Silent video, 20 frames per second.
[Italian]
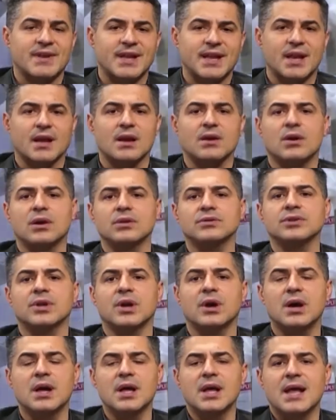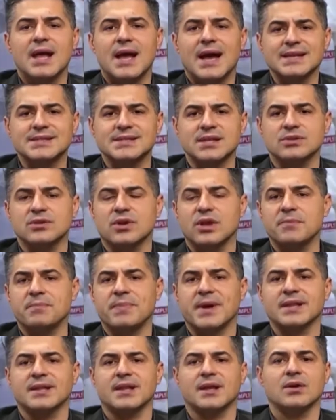venire incontro a settori
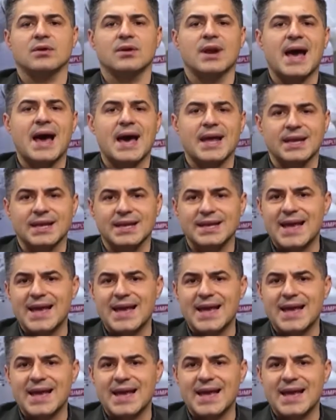particolari.